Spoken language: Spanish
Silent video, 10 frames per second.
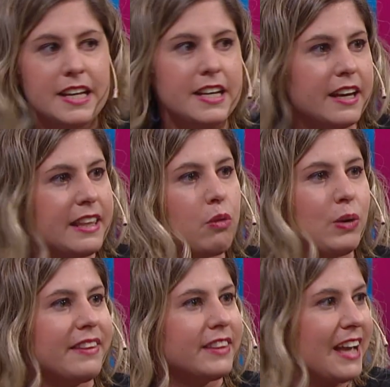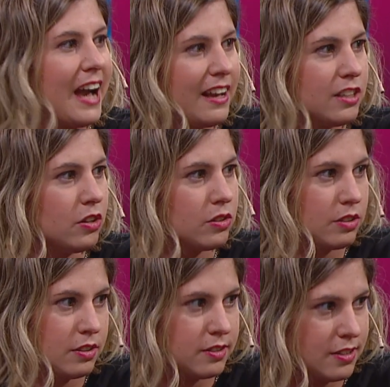y queda durante
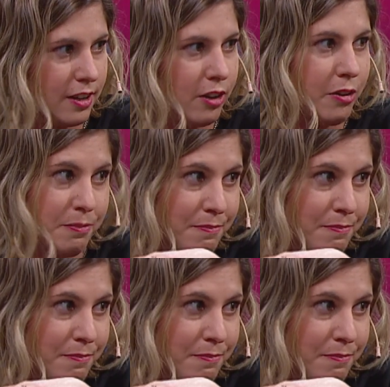años, siglos,